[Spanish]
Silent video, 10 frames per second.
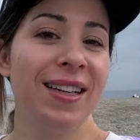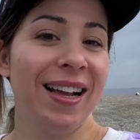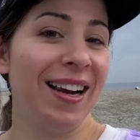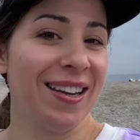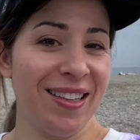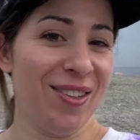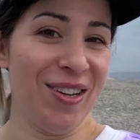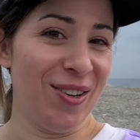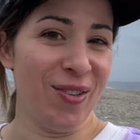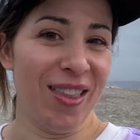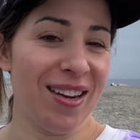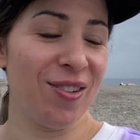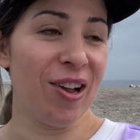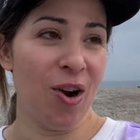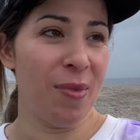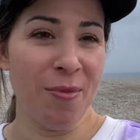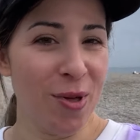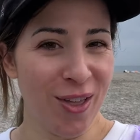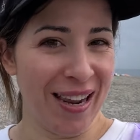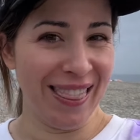el ratito del concierto, que es lo más
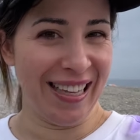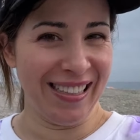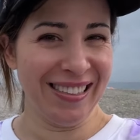emocionante.